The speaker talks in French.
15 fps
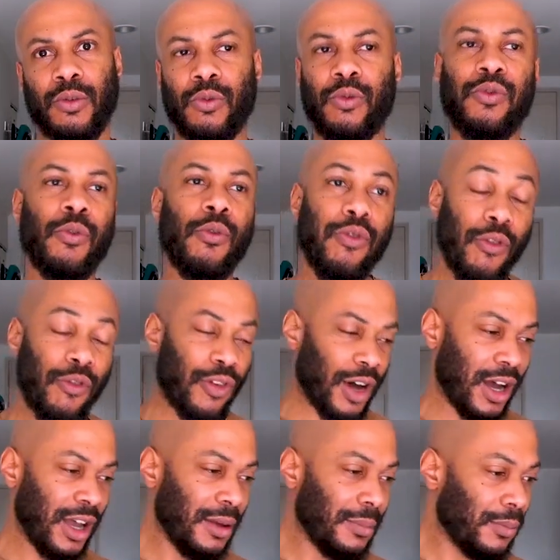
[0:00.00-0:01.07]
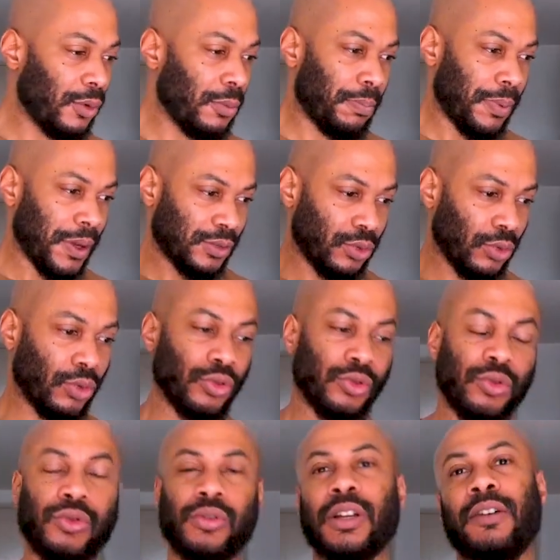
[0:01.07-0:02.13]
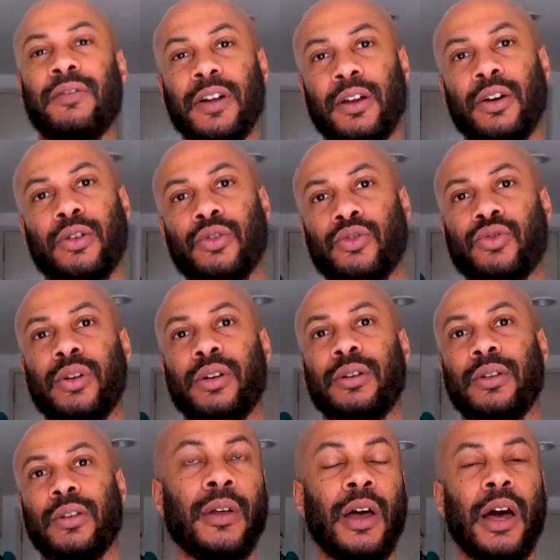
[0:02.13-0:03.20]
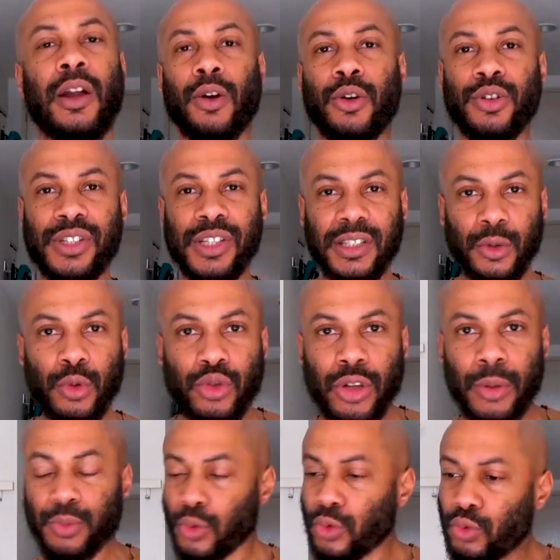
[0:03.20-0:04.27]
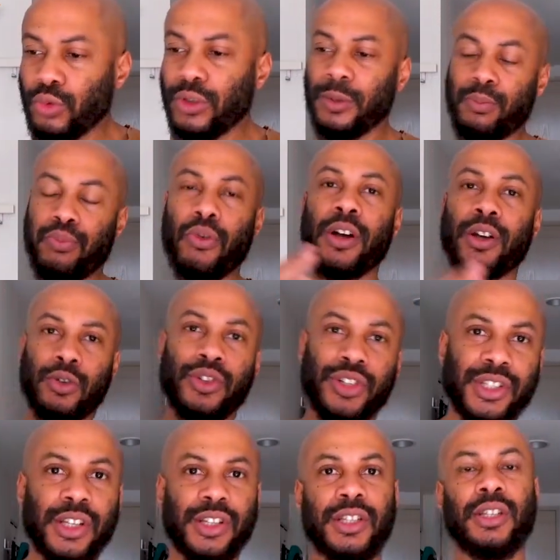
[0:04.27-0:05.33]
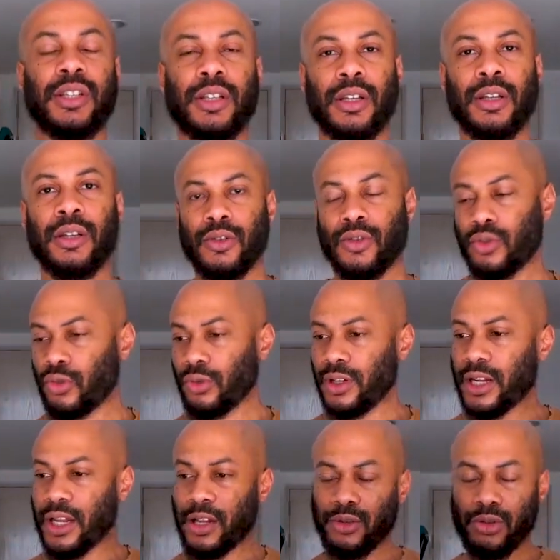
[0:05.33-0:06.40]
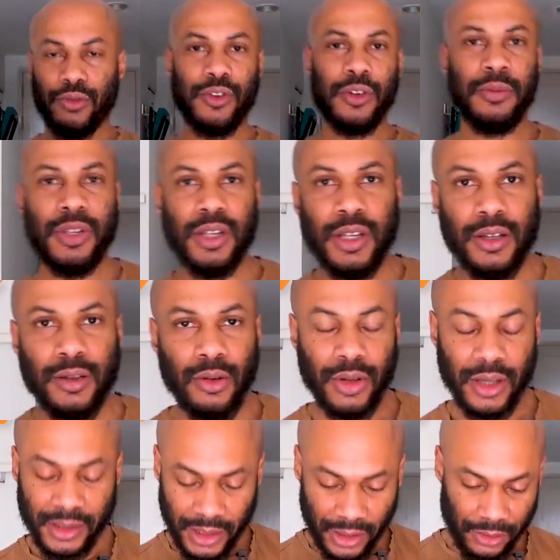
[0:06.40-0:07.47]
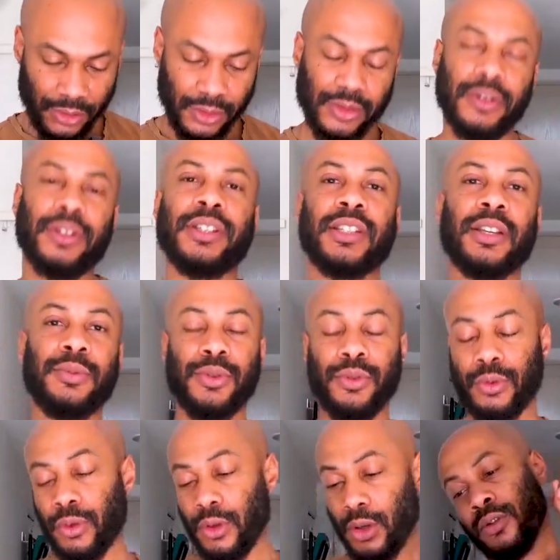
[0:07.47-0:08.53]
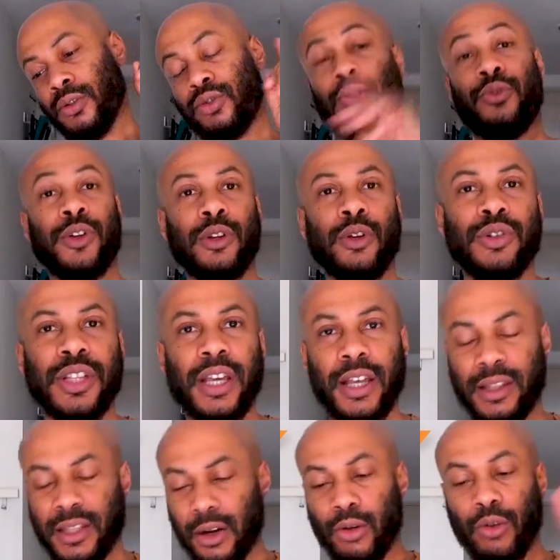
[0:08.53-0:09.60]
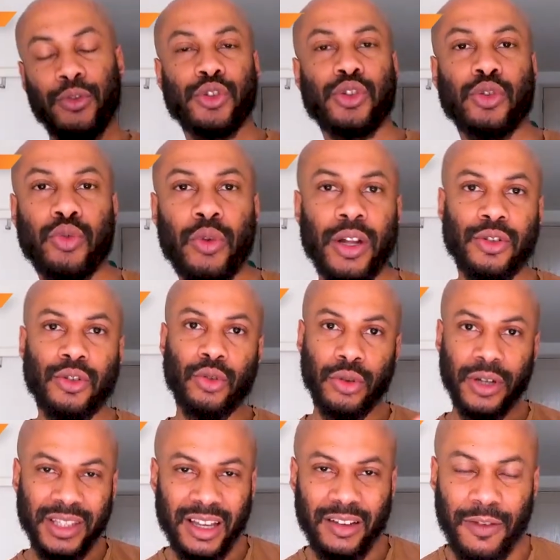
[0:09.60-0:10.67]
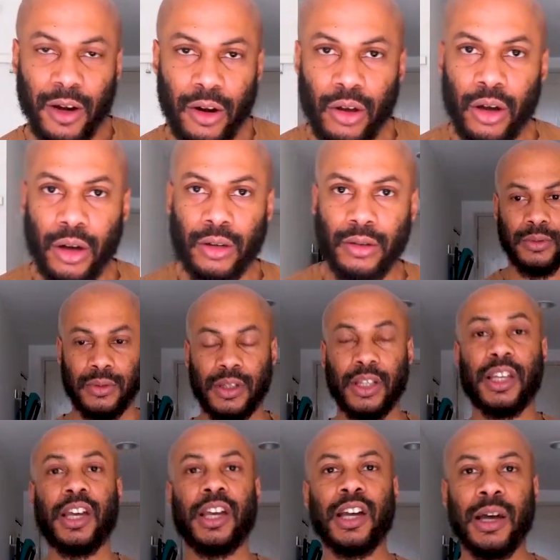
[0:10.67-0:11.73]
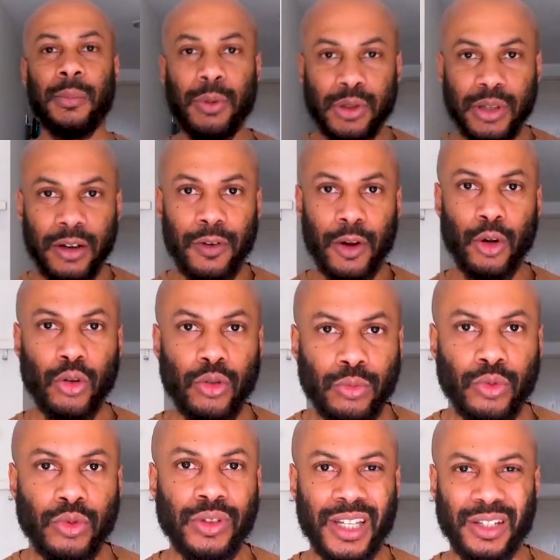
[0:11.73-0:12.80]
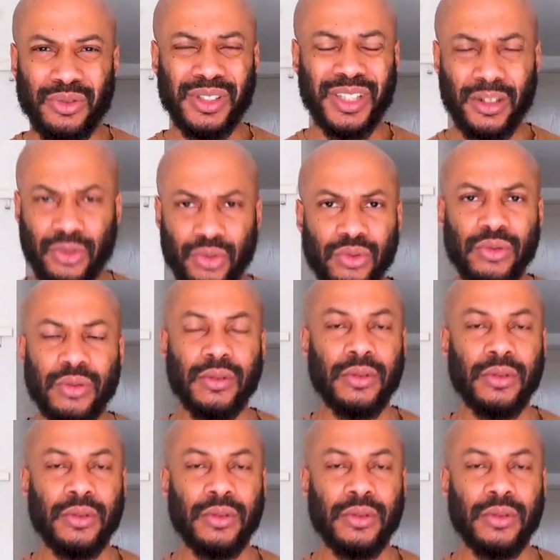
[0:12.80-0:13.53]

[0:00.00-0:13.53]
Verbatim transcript: Il faut vraiment pas se rendre compte de la valeur que tu as. Alors que si tu es au top sur tous les points que je t'ai dit, tu connais la nature féminine, ok, tu as 200 descriptions, tu fais de l'oseille, tu as confiance en toi, tu connais ta valeur, tu es quelqu'un qui apporte de la valeur au monde, tu as du statut,